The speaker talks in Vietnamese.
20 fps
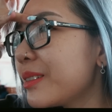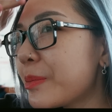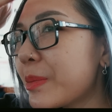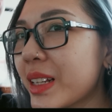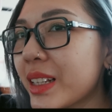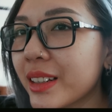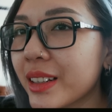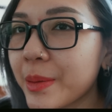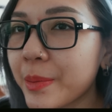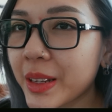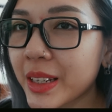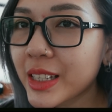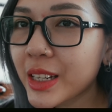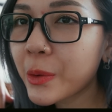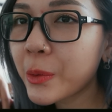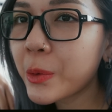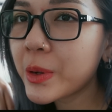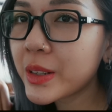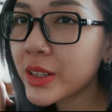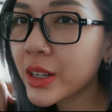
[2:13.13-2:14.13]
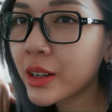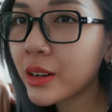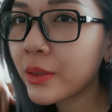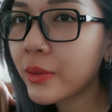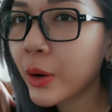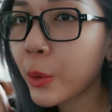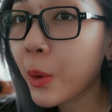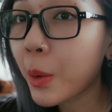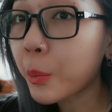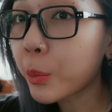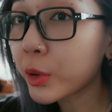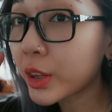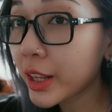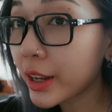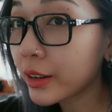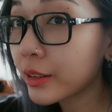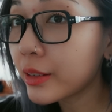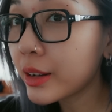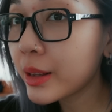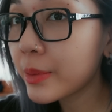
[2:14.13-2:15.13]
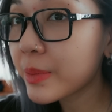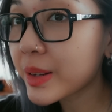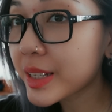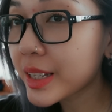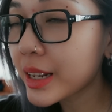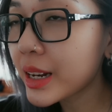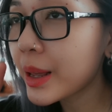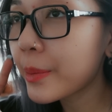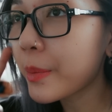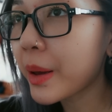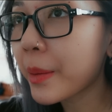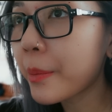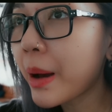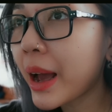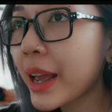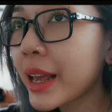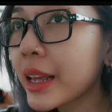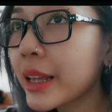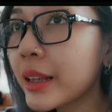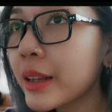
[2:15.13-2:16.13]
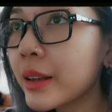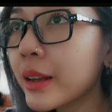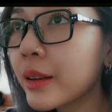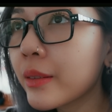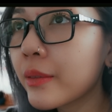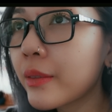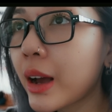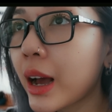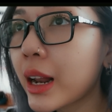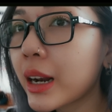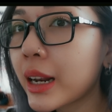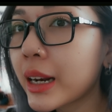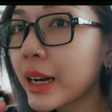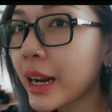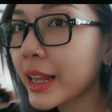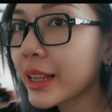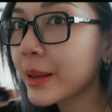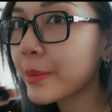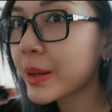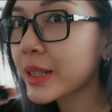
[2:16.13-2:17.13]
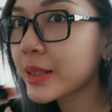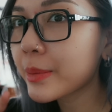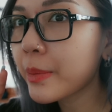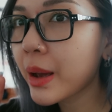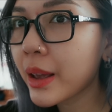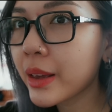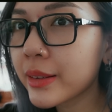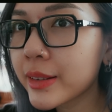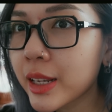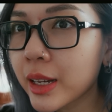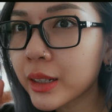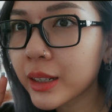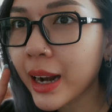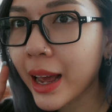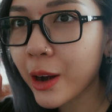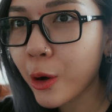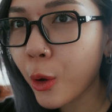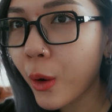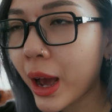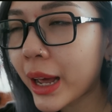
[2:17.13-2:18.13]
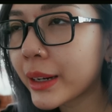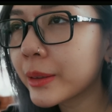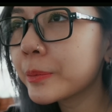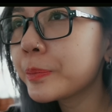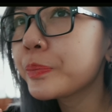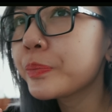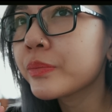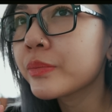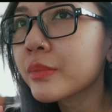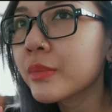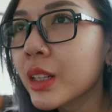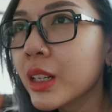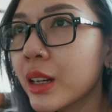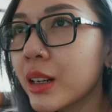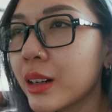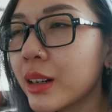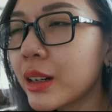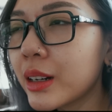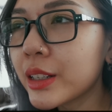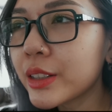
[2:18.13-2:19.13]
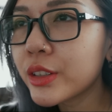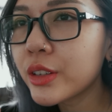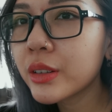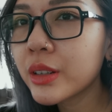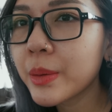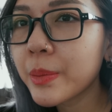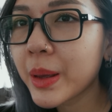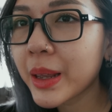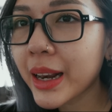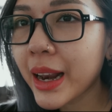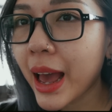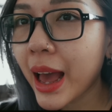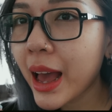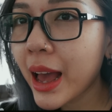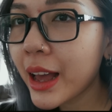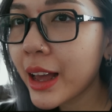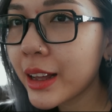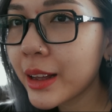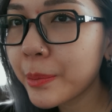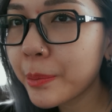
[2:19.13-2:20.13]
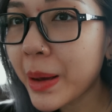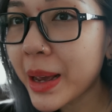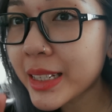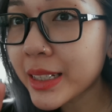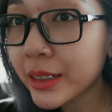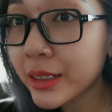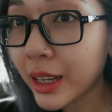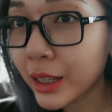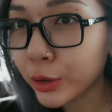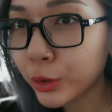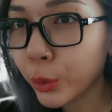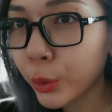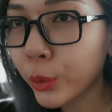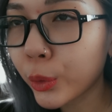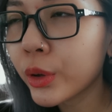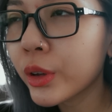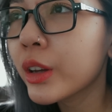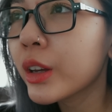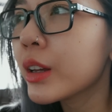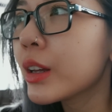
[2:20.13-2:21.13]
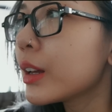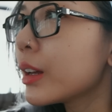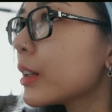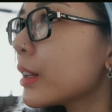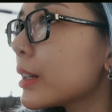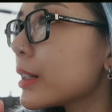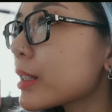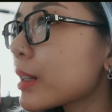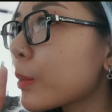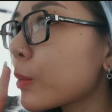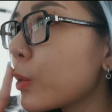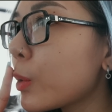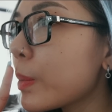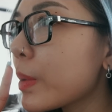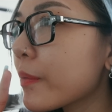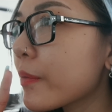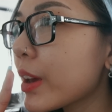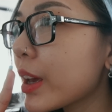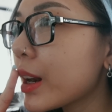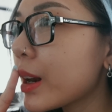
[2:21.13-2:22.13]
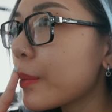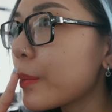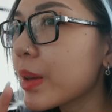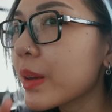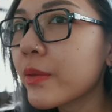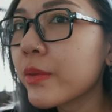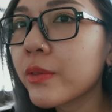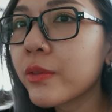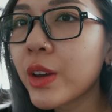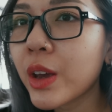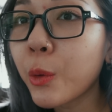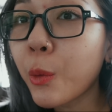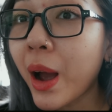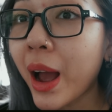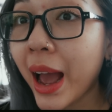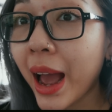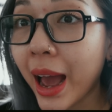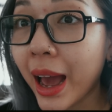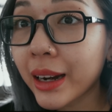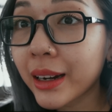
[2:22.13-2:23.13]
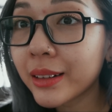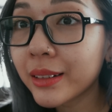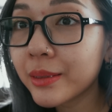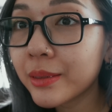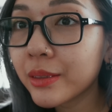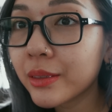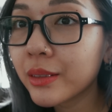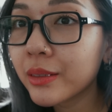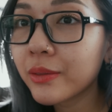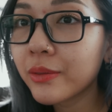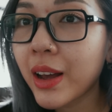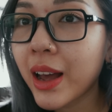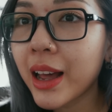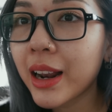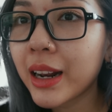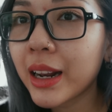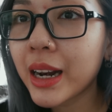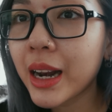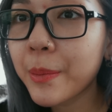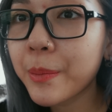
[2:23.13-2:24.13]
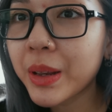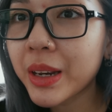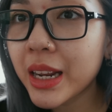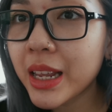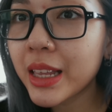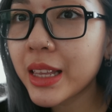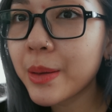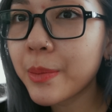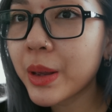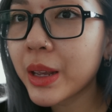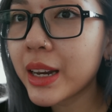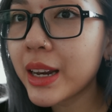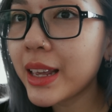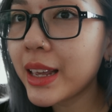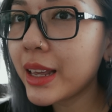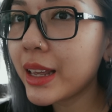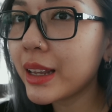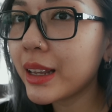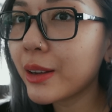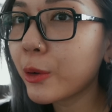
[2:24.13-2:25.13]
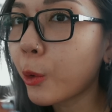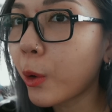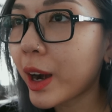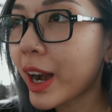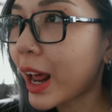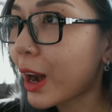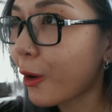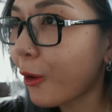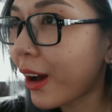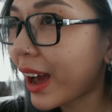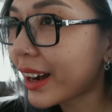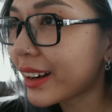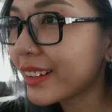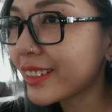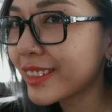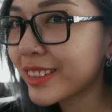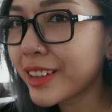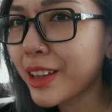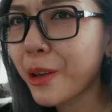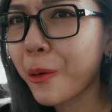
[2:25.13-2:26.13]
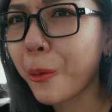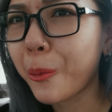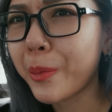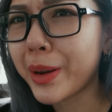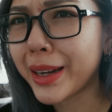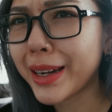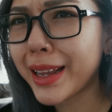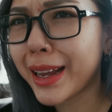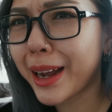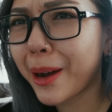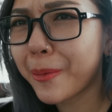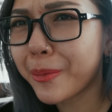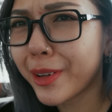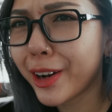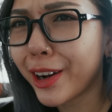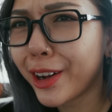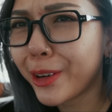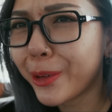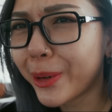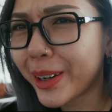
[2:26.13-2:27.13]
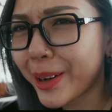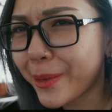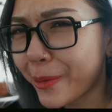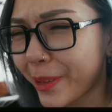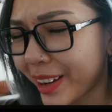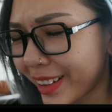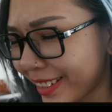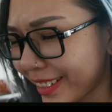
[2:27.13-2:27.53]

bây giờ thì mình sẽ ngồi chờ vào khoảng một tiếng nữa thì mình sẽ lên máy bay và lần này thì mình sẽ bay sang Đài Loan lần trước thì mình đã bay sang Nhật rồi xong lúc mình về là mình về qua Hàn và lần này mình đi thì mình đi qua Đài Loan kiểu mình đi khắp nơi luôn đấy mọi